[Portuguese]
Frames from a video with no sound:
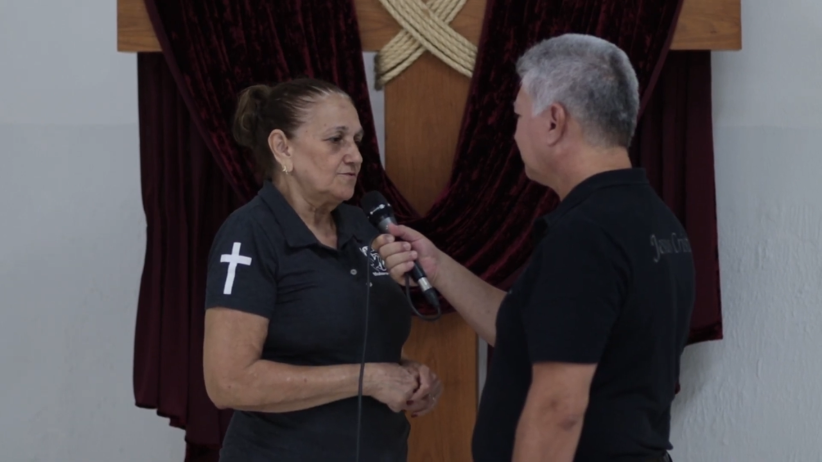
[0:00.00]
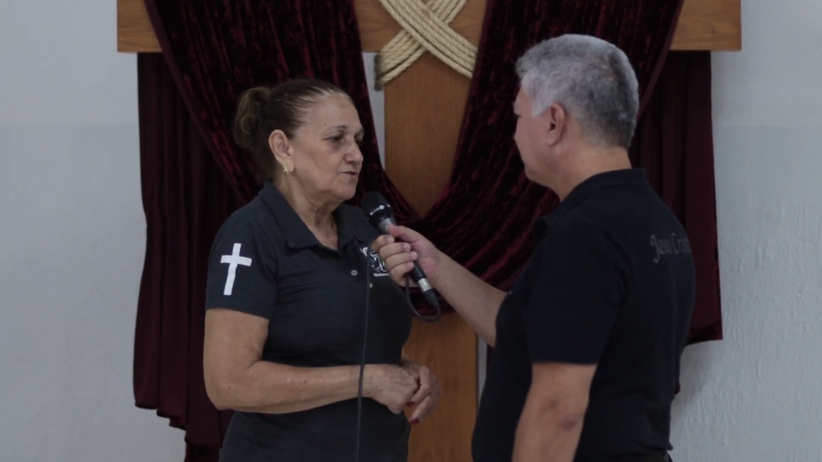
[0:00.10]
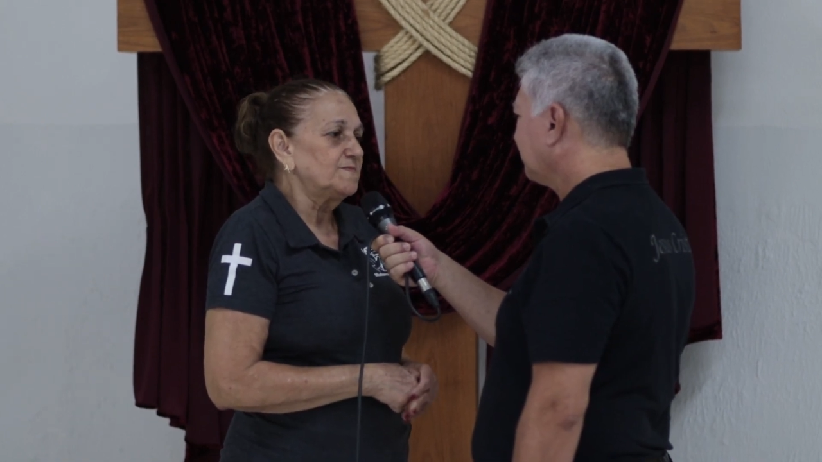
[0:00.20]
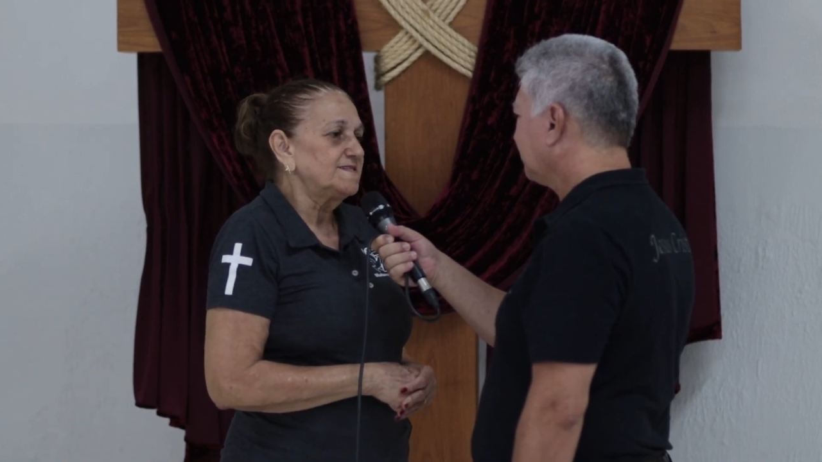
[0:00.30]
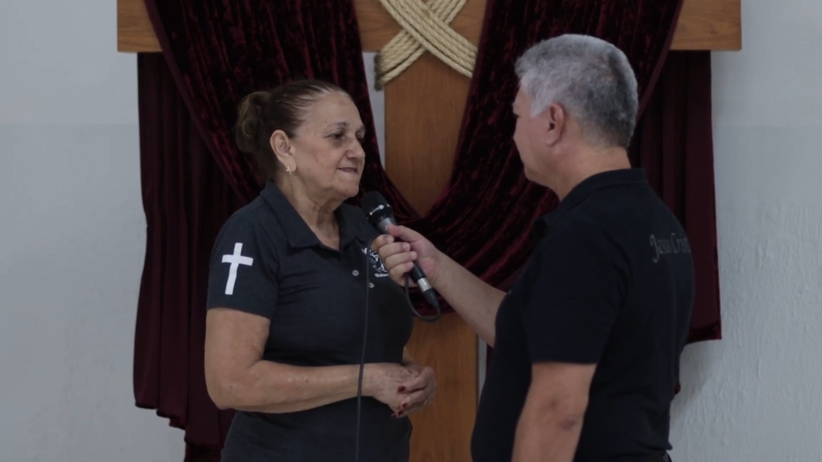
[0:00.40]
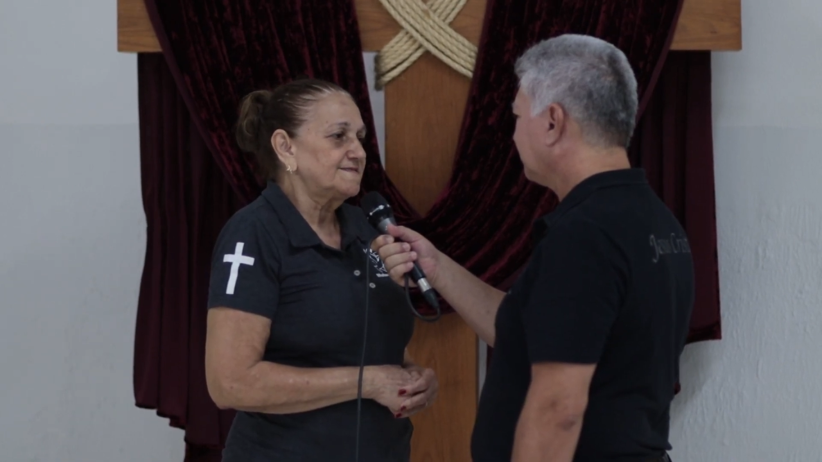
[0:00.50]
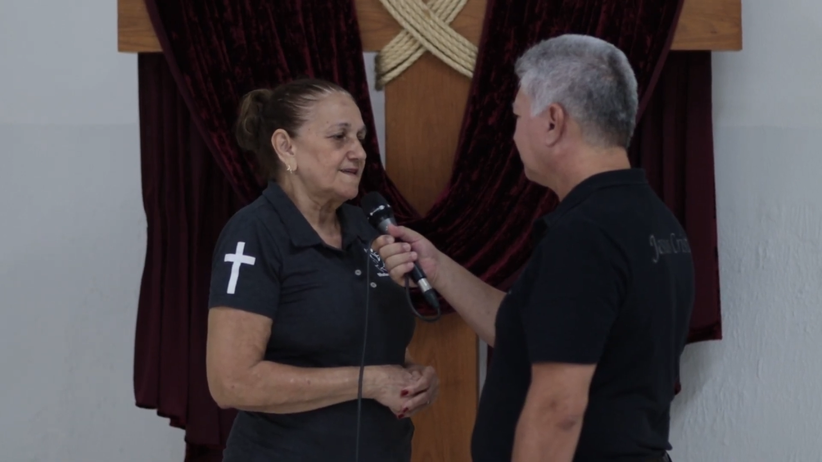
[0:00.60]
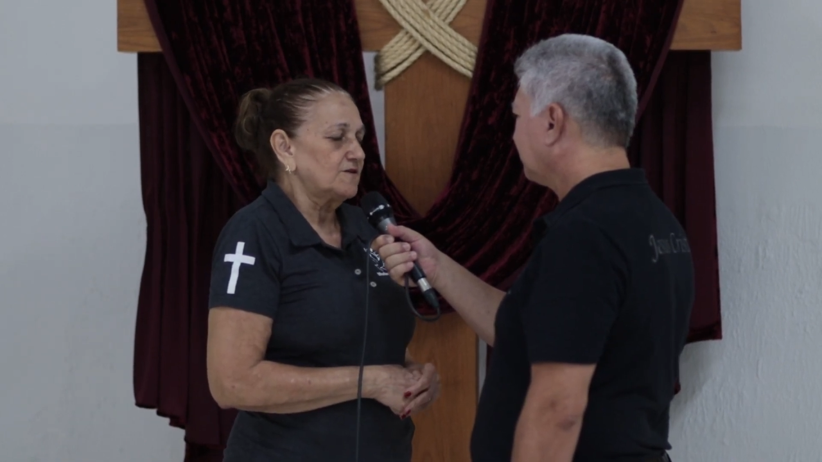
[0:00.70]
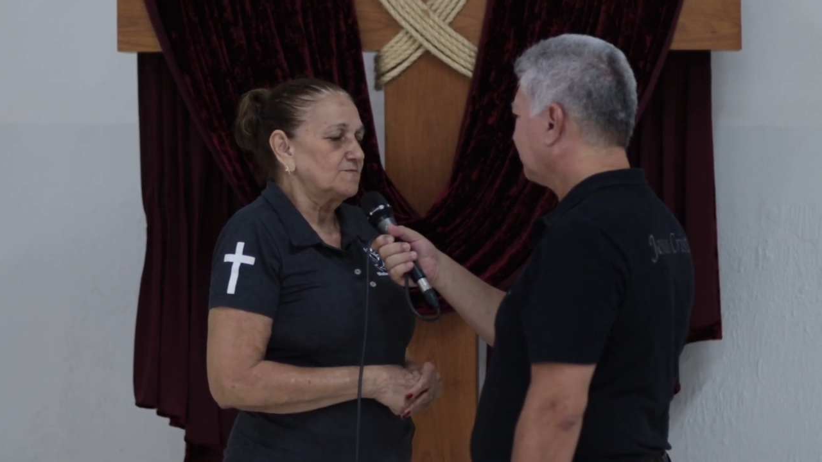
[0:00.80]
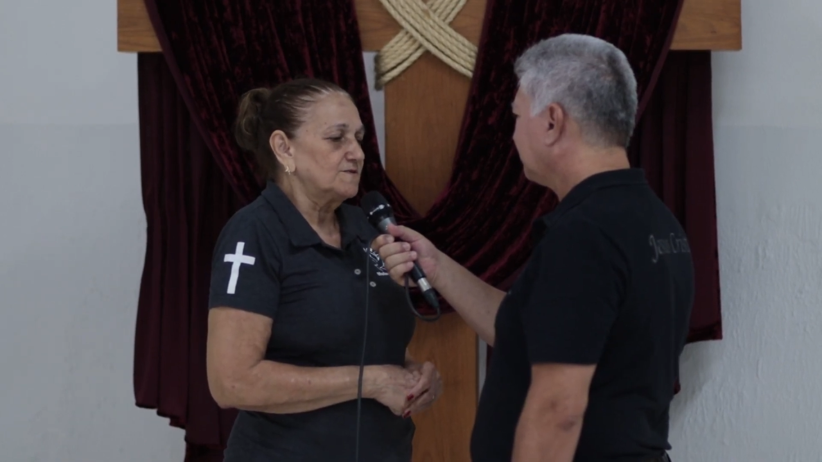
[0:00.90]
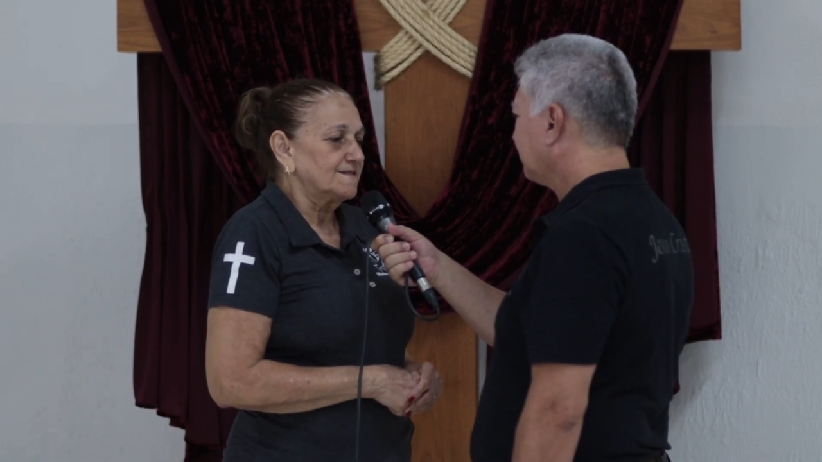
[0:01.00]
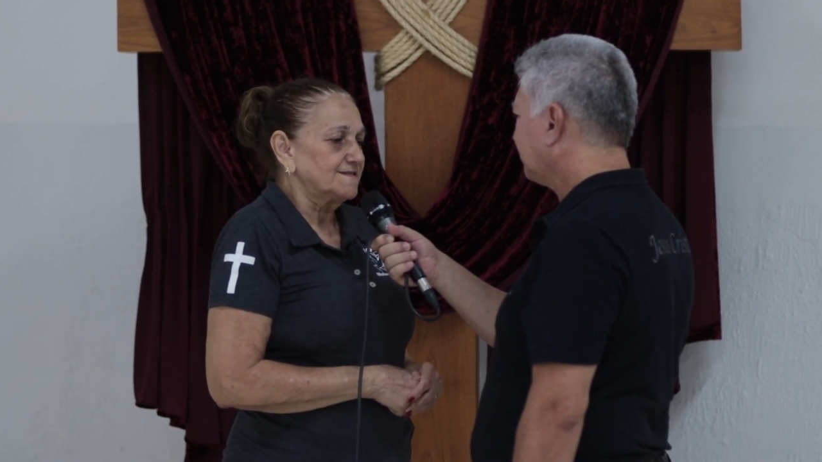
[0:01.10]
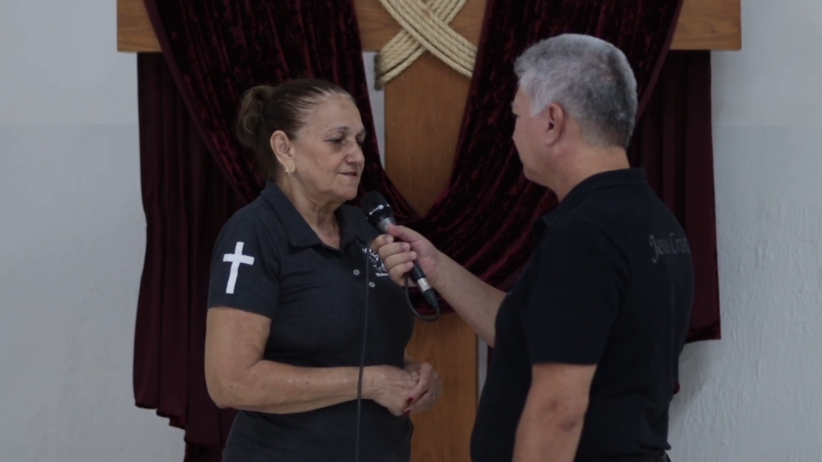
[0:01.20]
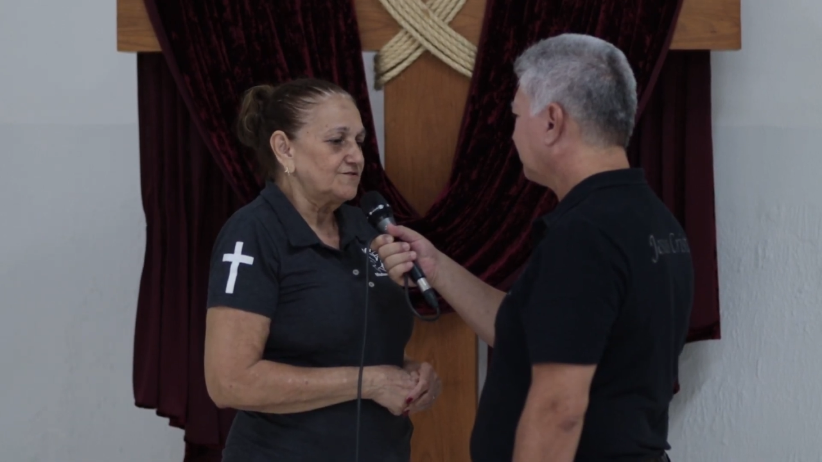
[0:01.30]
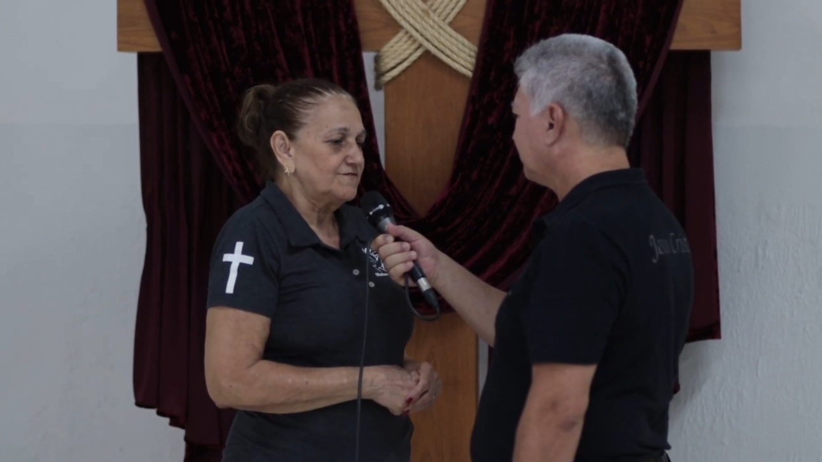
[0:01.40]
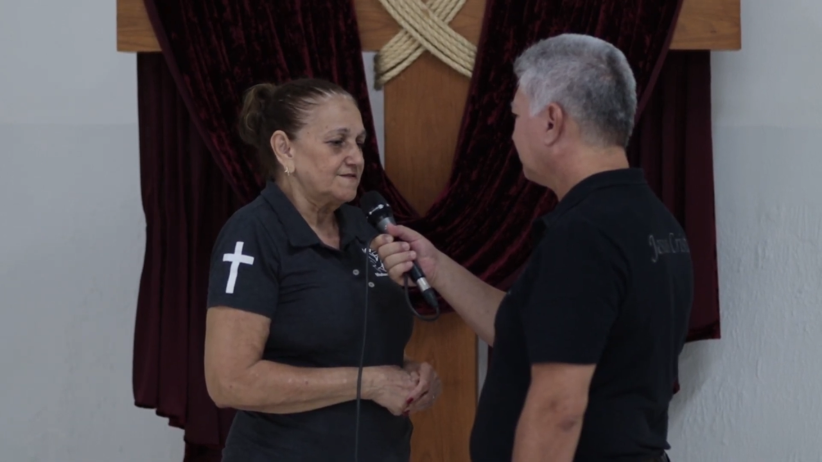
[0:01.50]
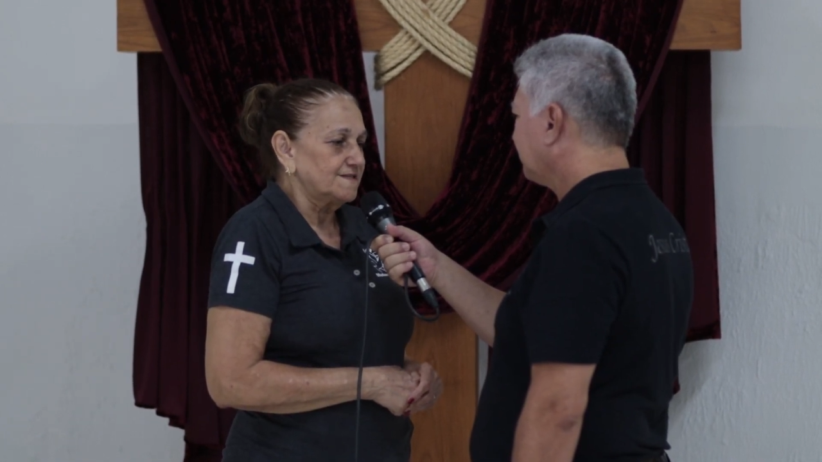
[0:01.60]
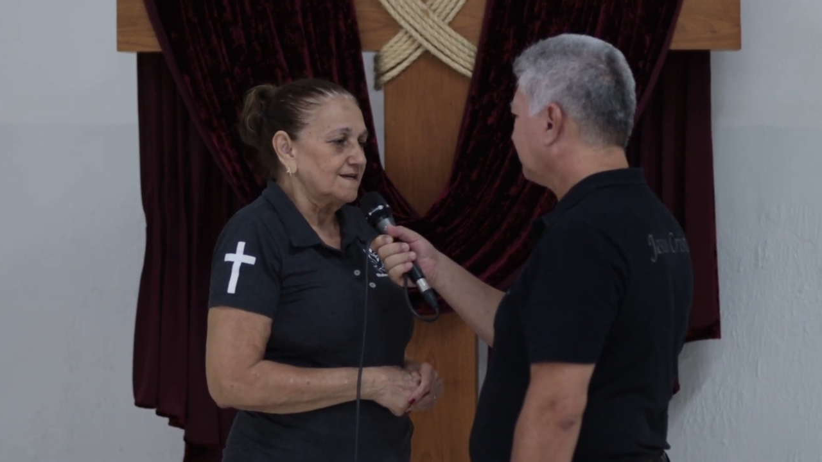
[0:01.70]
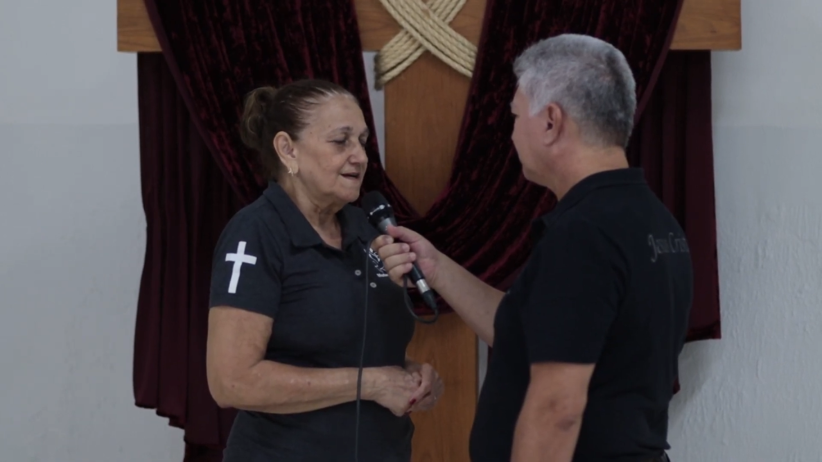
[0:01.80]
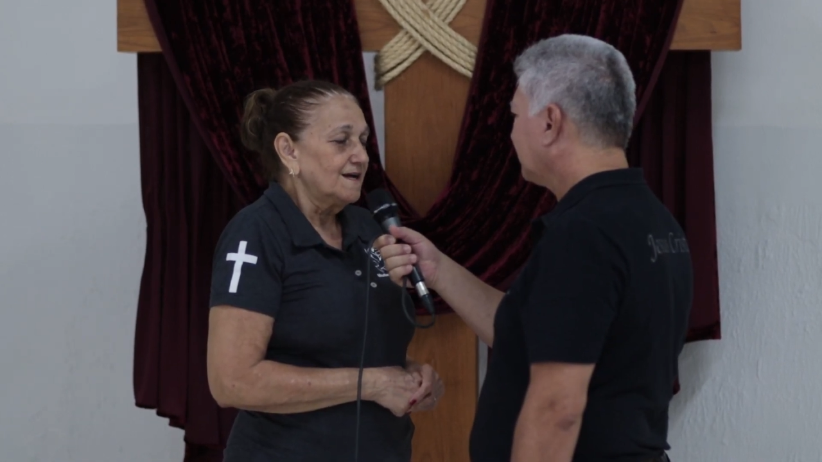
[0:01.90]
no Ministério Mudança de
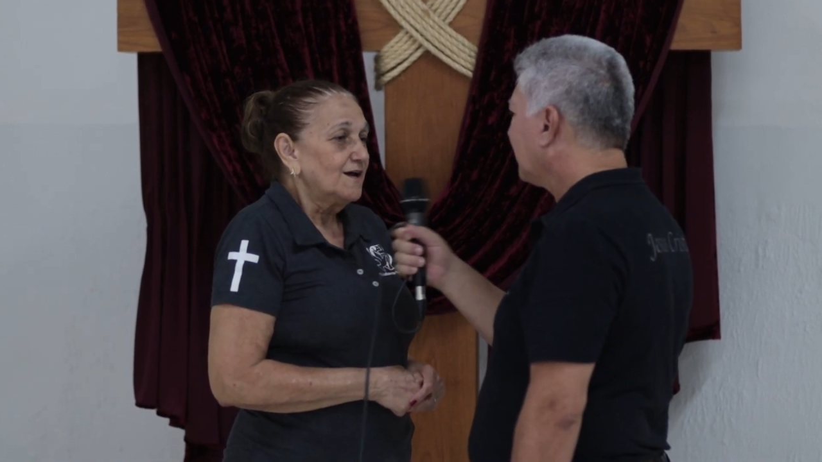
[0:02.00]
Vida.